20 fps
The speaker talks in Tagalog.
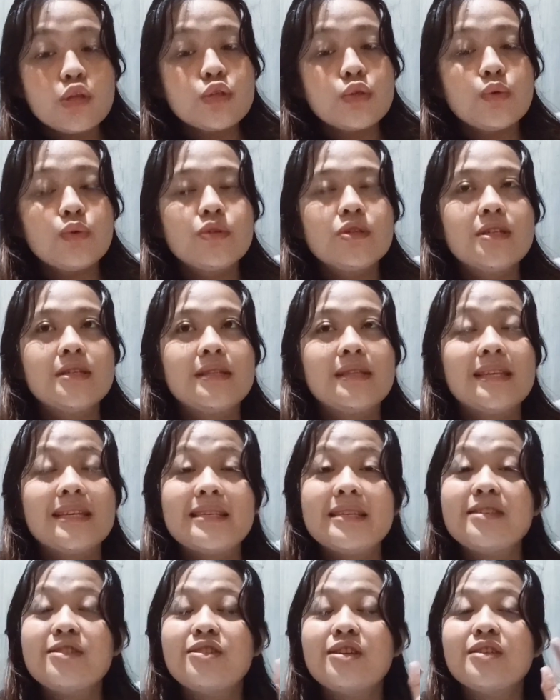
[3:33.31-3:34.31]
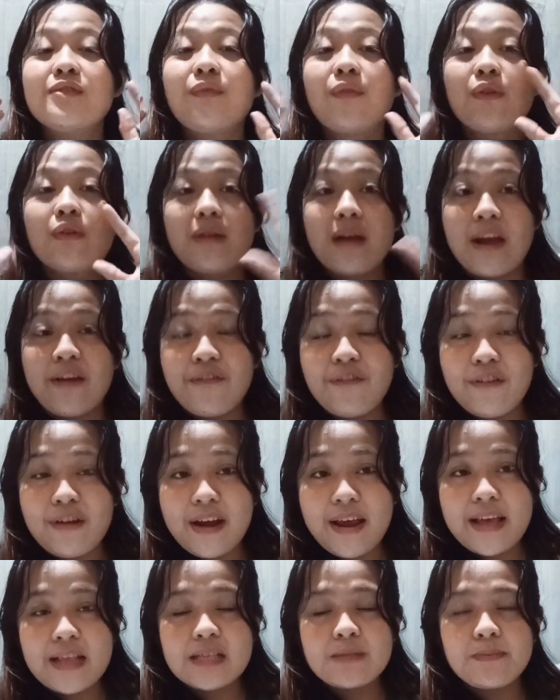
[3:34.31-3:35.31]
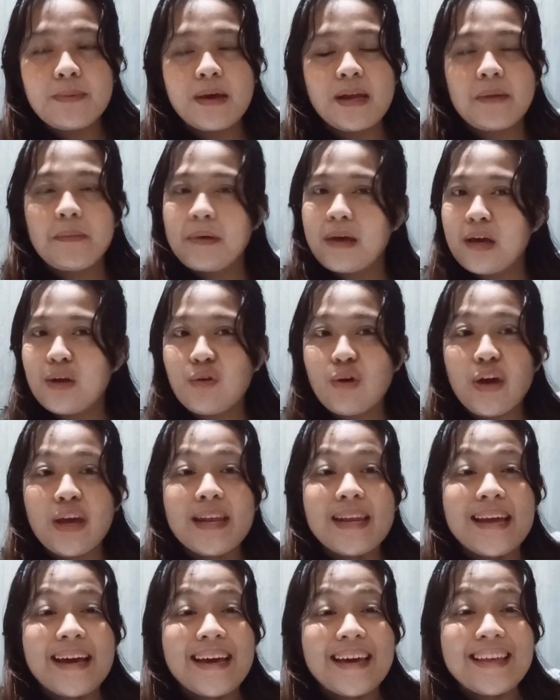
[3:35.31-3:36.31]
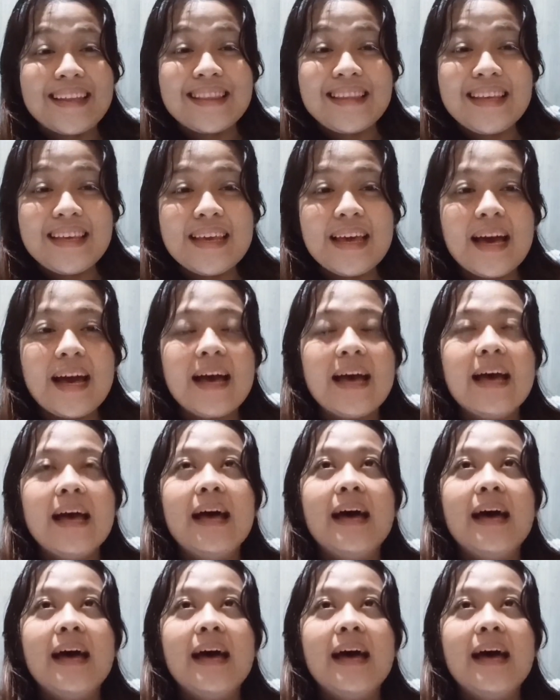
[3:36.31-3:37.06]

So, this is just for reference para magkaroon kayo ng idea